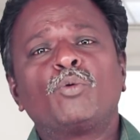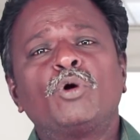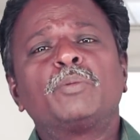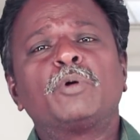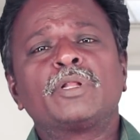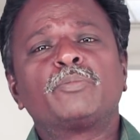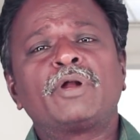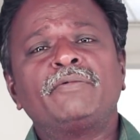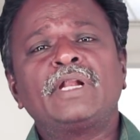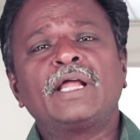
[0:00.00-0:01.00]
கொண்டு போனது
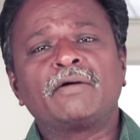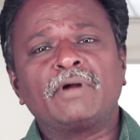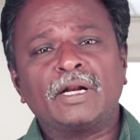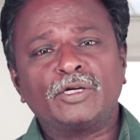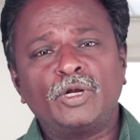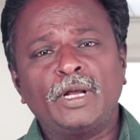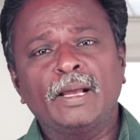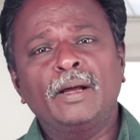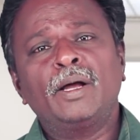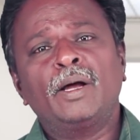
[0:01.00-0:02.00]
பூரா வீணாக்க வேணான்ட்டு
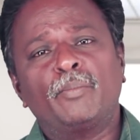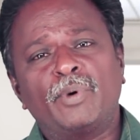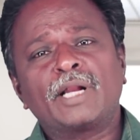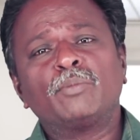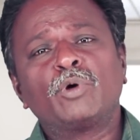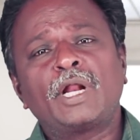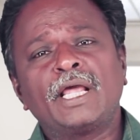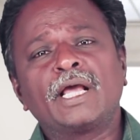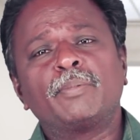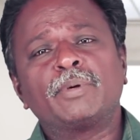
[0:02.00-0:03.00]
படம் பூரா
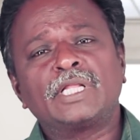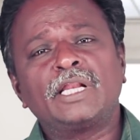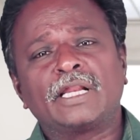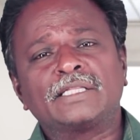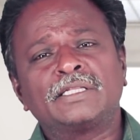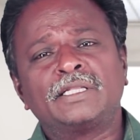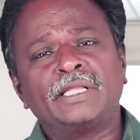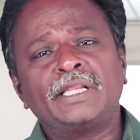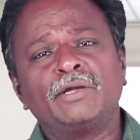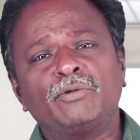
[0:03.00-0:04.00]
எங்கே பார்த்தாலும் ரத்தத்தை
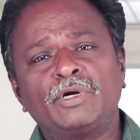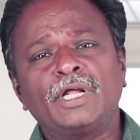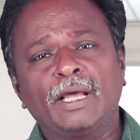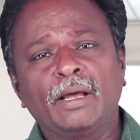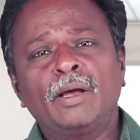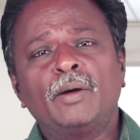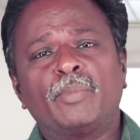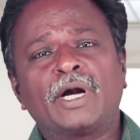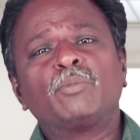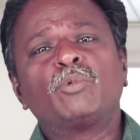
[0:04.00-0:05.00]
தெறிக்க விட்டு
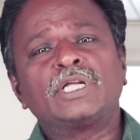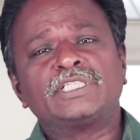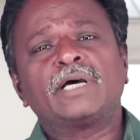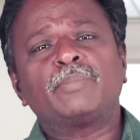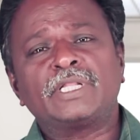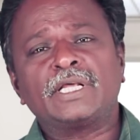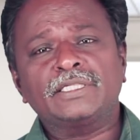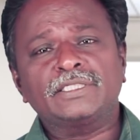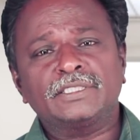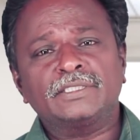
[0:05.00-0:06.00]
படம் பூரா சிகப்பாக தான்
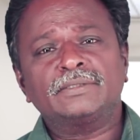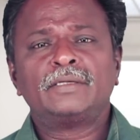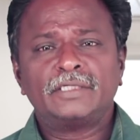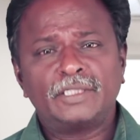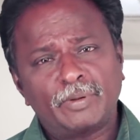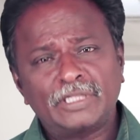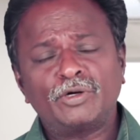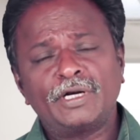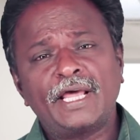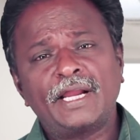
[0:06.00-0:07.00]
இருந்துச்சு இந்த
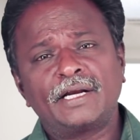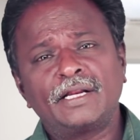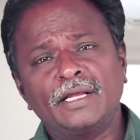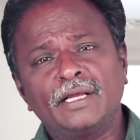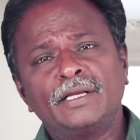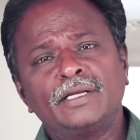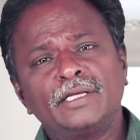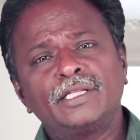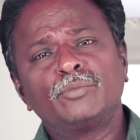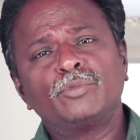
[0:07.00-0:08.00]
படத்தோட டைரக்டர்
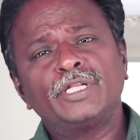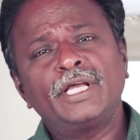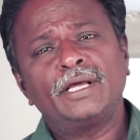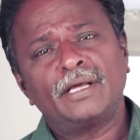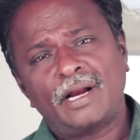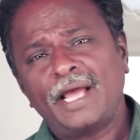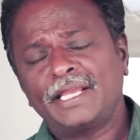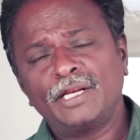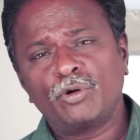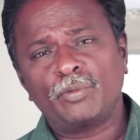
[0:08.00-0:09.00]
இதுக்கு முந்தி
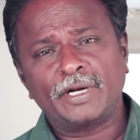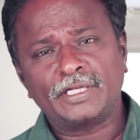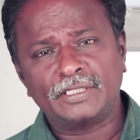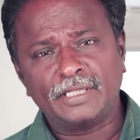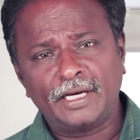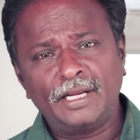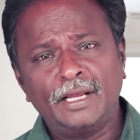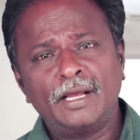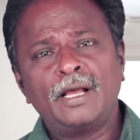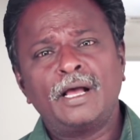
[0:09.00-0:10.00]
ராக்கின்னு ஒரு படம் எடுத்திருந்தார்
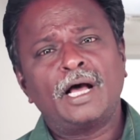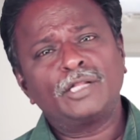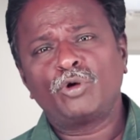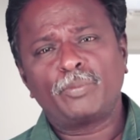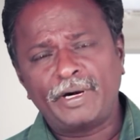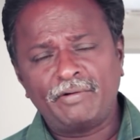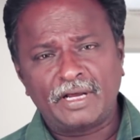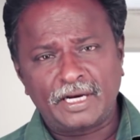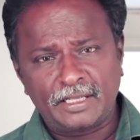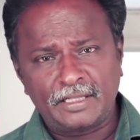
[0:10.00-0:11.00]
அது ஒரு பழி
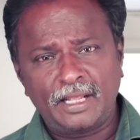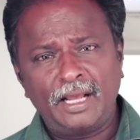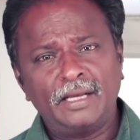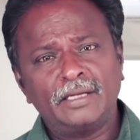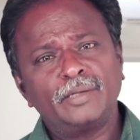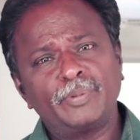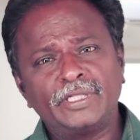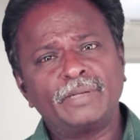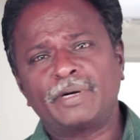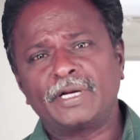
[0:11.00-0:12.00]
வாங்குற கதை தான் இப்போ
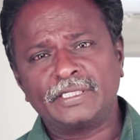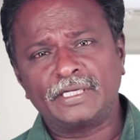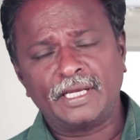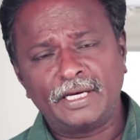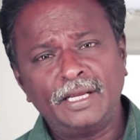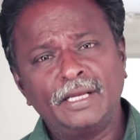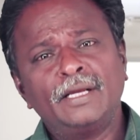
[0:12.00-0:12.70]
இந்த படம் எடுத்திருக்காரு